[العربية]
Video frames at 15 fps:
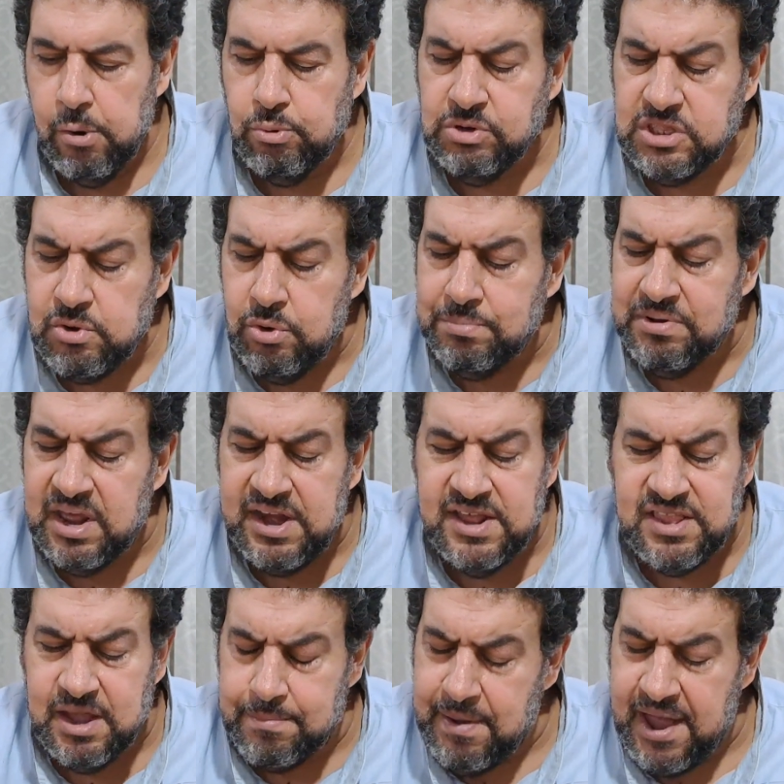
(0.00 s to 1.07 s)
وانت
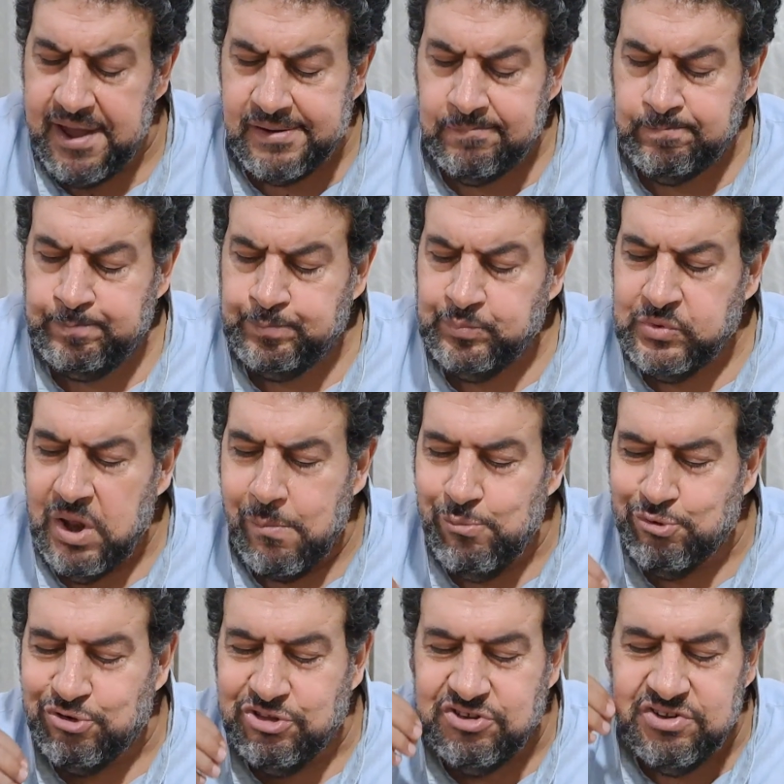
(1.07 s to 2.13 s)
وامكانياتك بقى
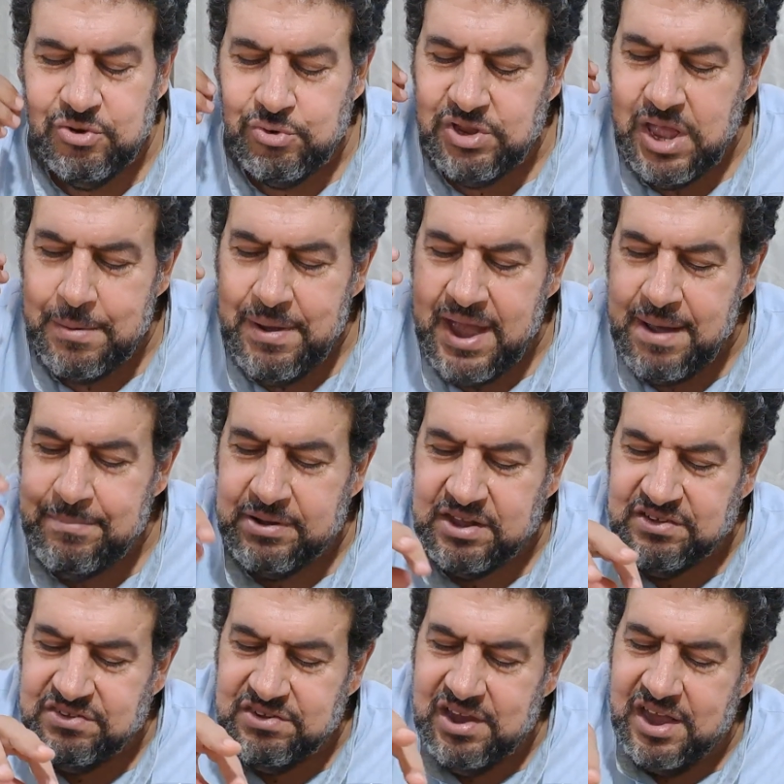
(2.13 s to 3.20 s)
ممكن تزودها بقى
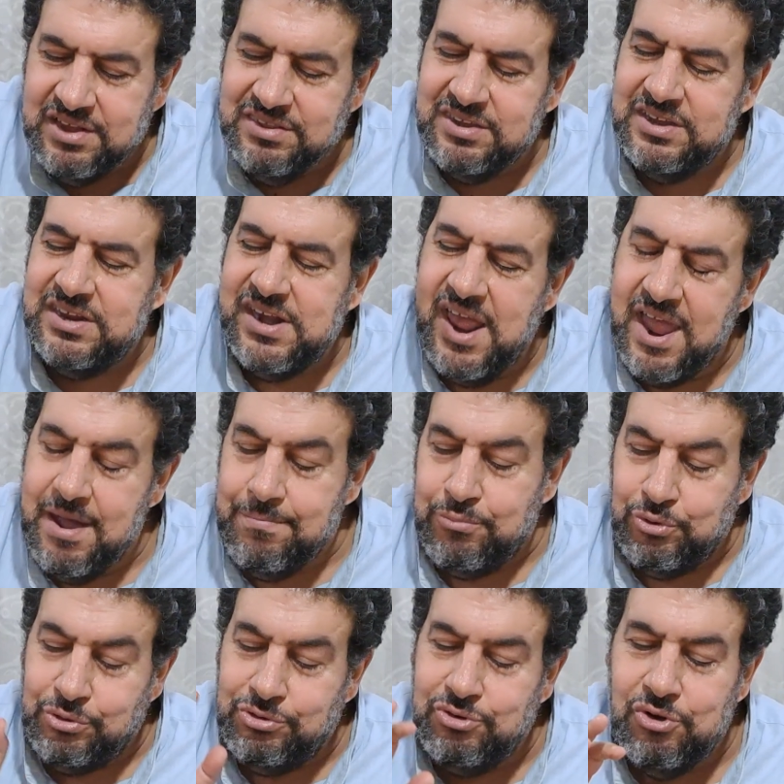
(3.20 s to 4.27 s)
مكسرات هنا
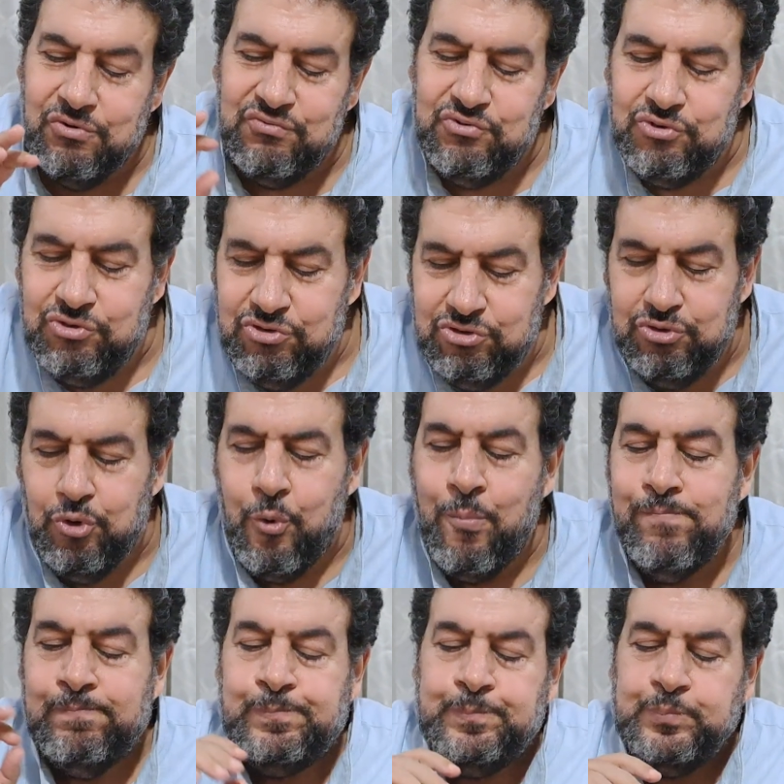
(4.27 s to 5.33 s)
بندق فستق
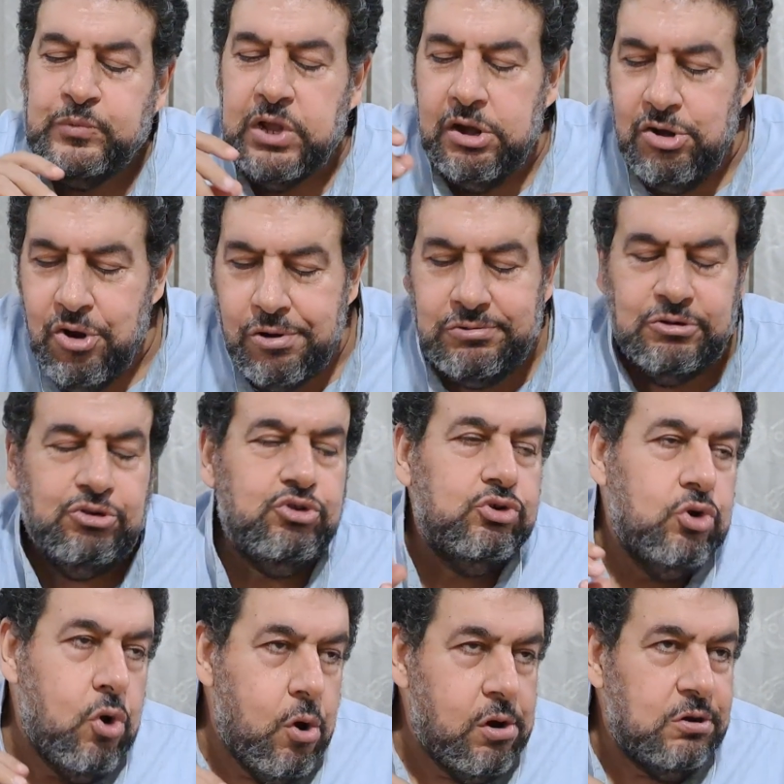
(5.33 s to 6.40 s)
لوز
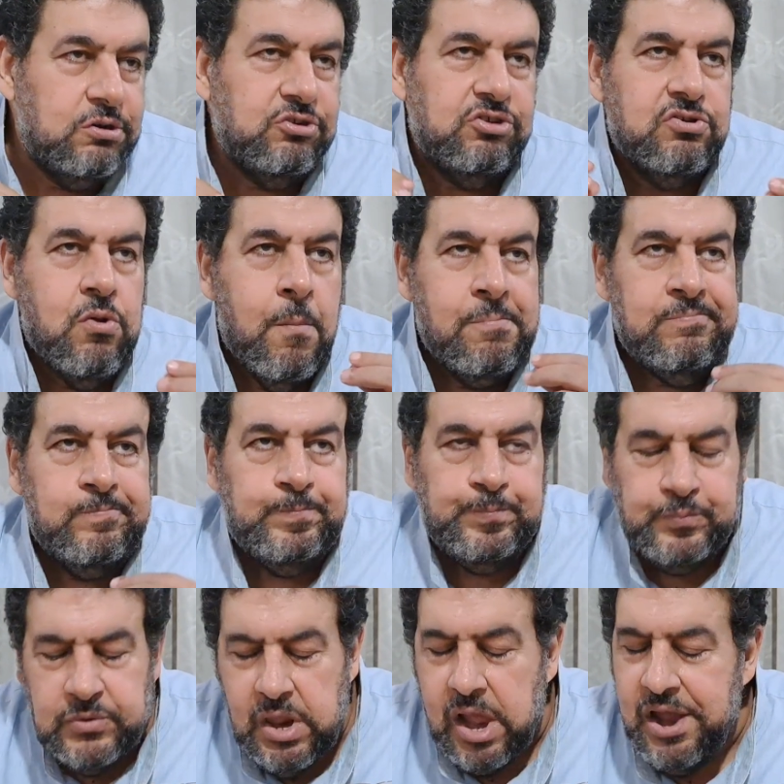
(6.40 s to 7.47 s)
جوز
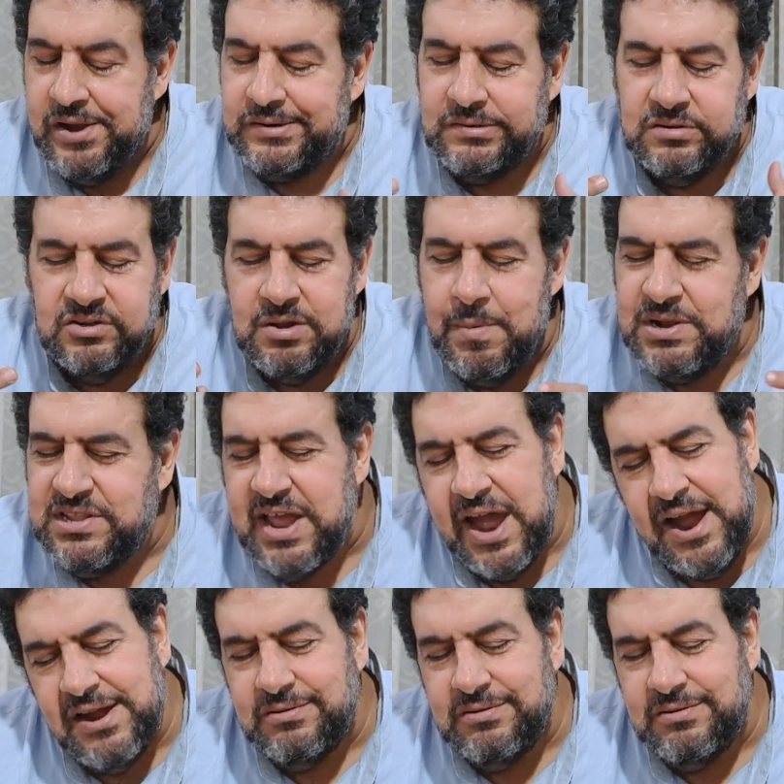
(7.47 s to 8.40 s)
زي ما انت